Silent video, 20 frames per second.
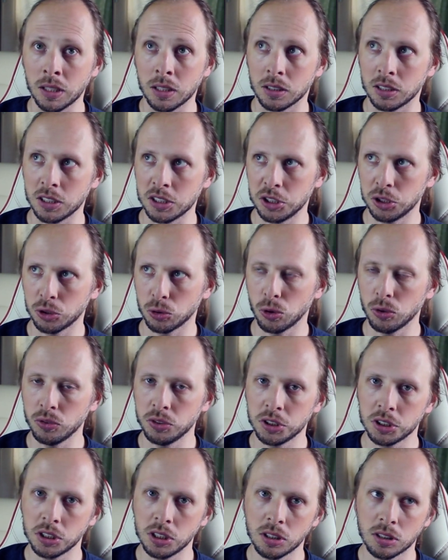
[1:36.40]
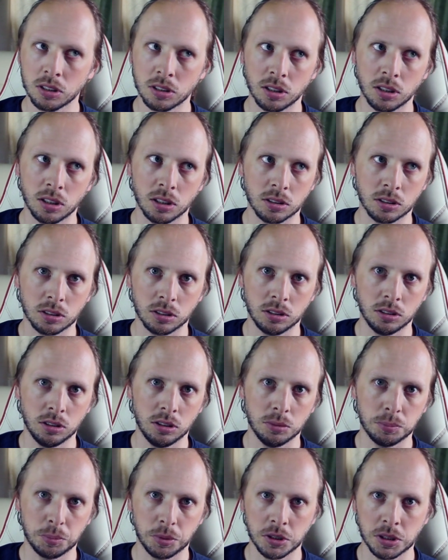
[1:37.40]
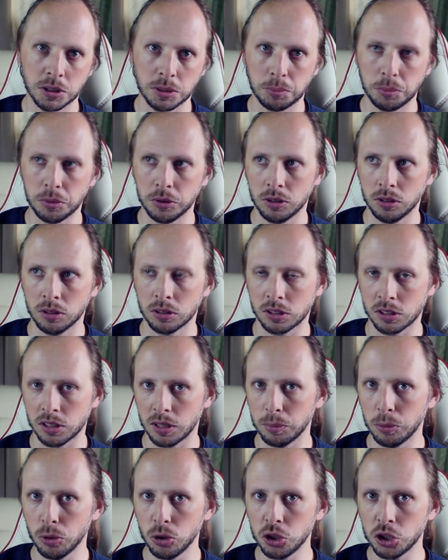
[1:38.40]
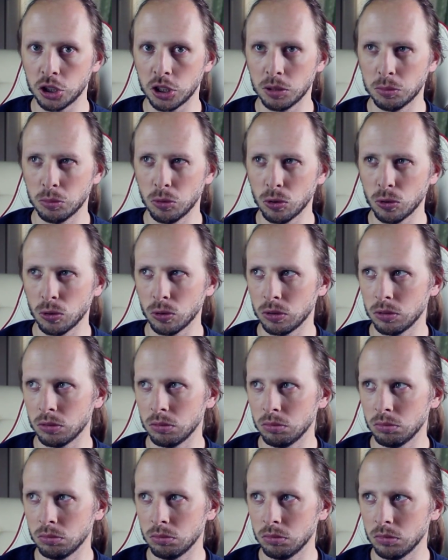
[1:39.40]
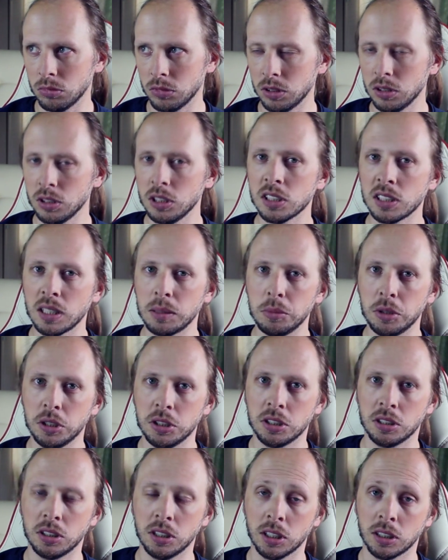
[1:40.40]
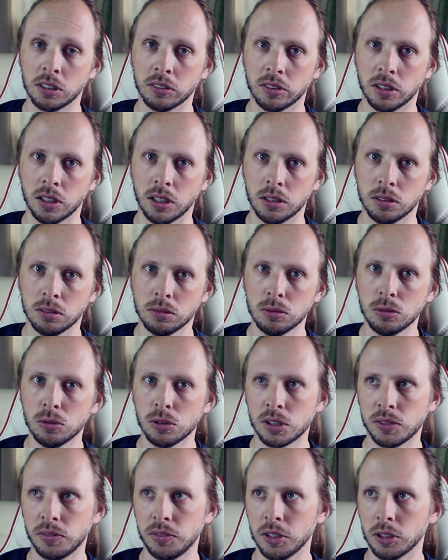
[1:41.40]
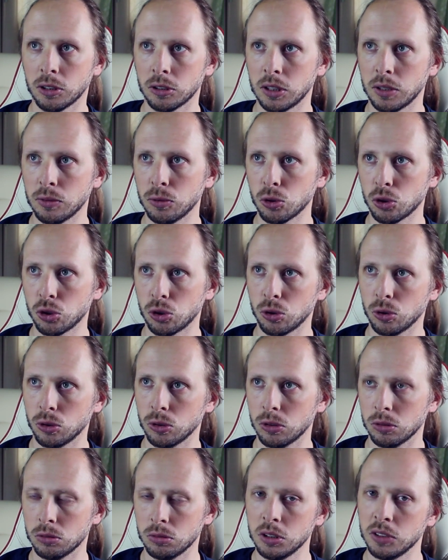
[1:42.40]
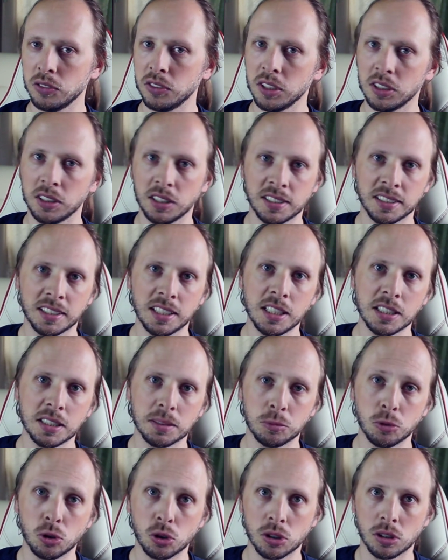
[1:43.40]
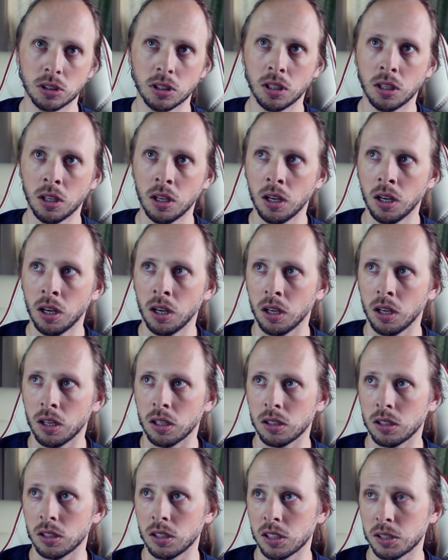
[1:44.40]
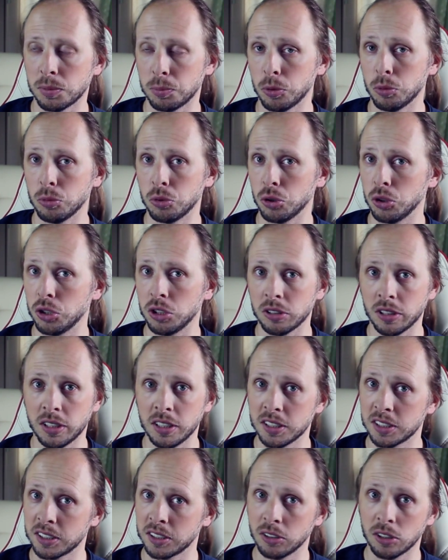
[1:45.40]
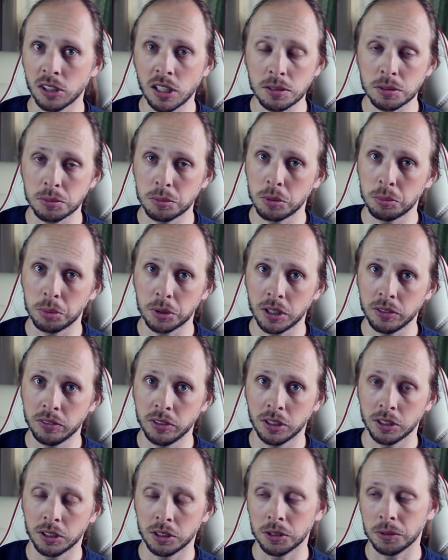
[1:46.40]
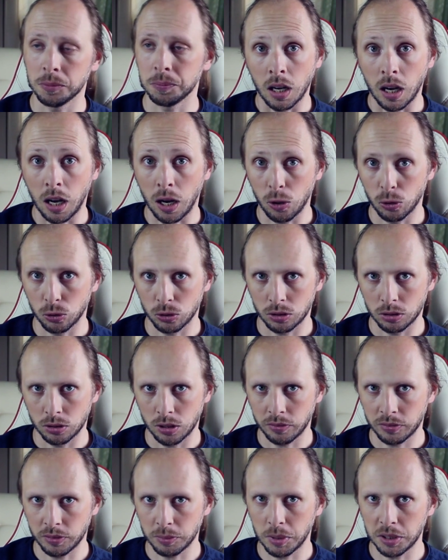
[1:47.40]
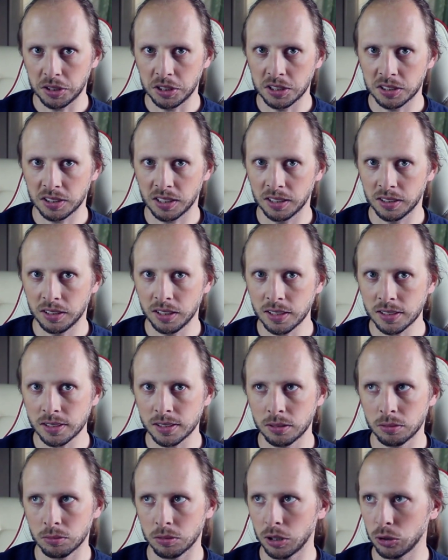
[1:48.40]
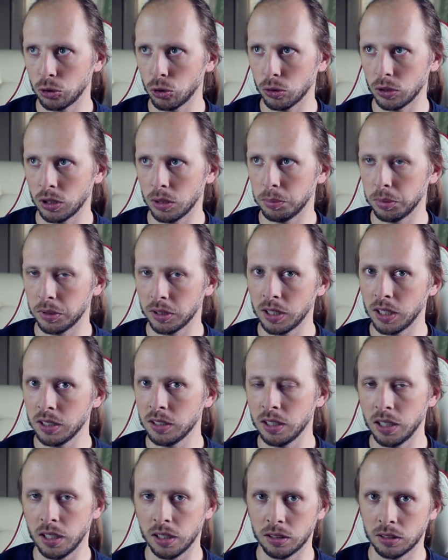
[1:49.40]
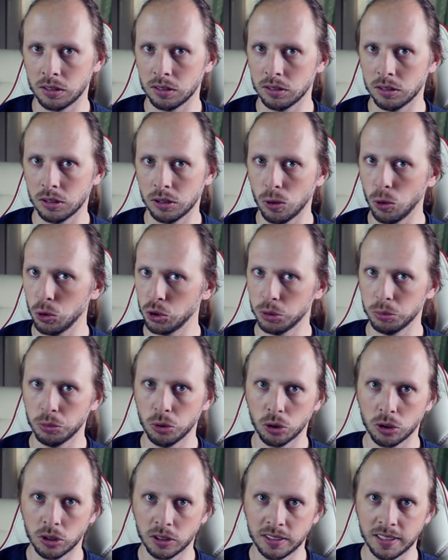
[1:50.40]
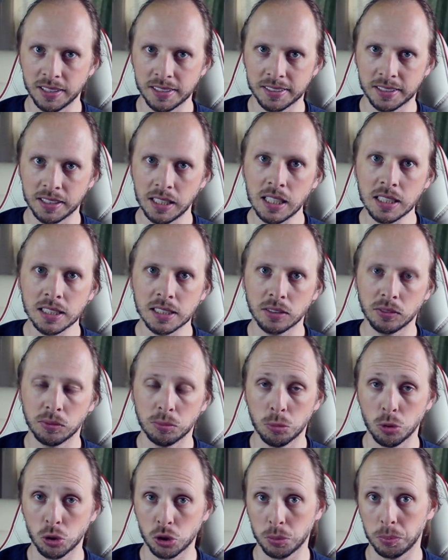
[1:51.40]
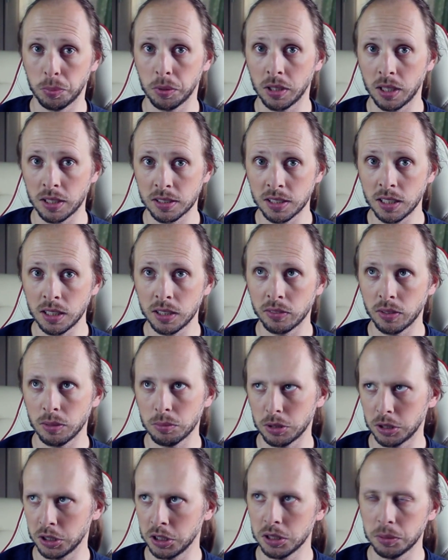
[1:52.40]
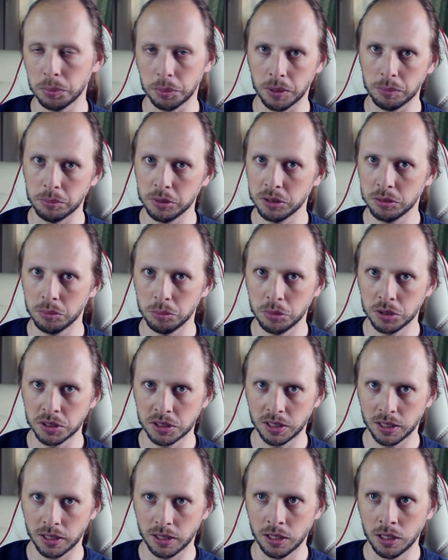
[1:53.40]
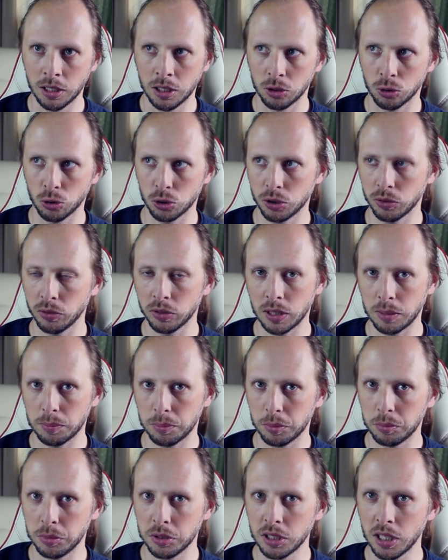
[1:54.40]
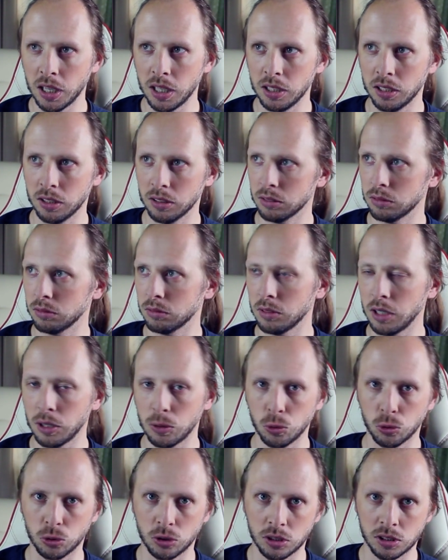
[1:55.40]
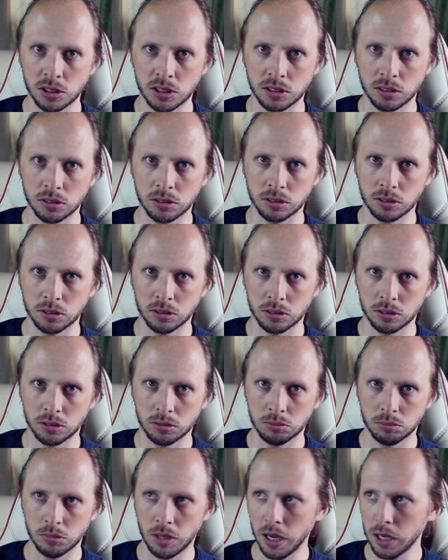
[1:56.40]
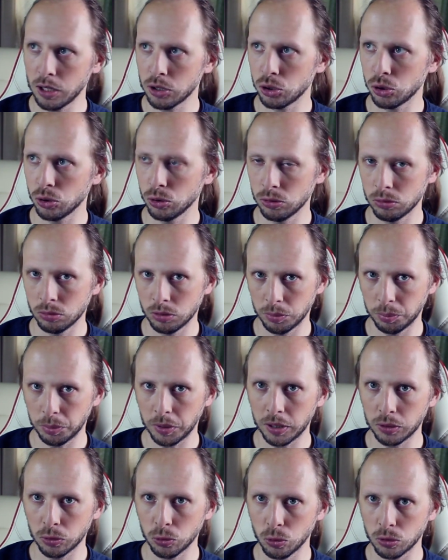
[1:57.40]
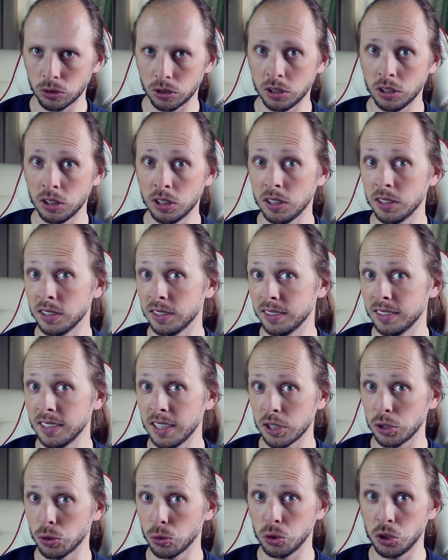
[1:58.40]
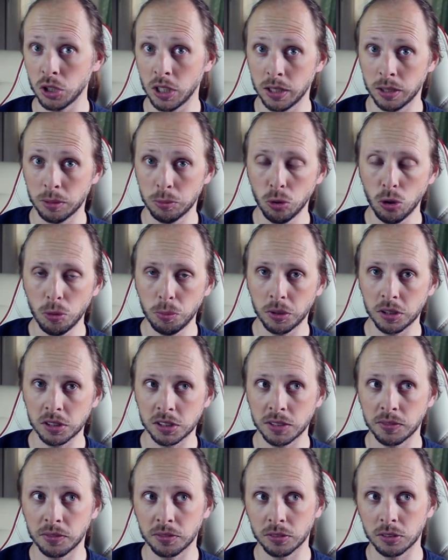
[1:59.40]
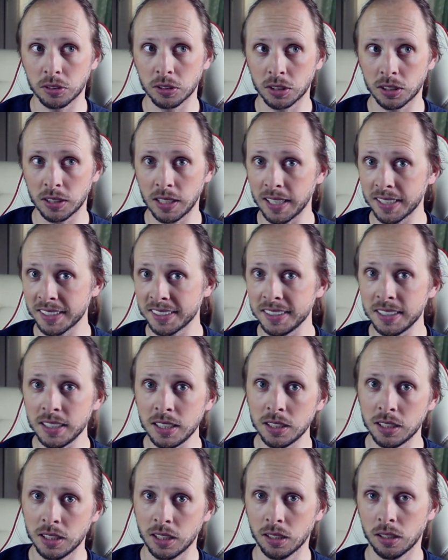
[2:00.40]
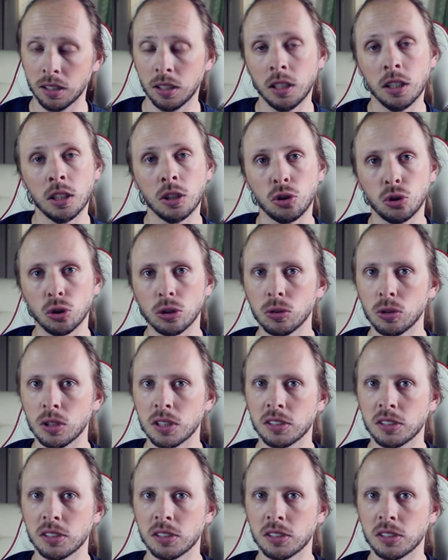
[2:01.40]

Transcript: Тестировщики, как и, в принципе, разработчики, могут не заметить этого. Ну, сфера того, что не все тест-кейсы можно а, с помощью человеческого разума проверить. А вот автоматический тест, который там прогоняет э, очень много тест-кейсов, может показать вам какие-то проблемные места. То, что вы там поменяли какую-то э, акцию на продукт, и здесь случайным образом в корзине что-то у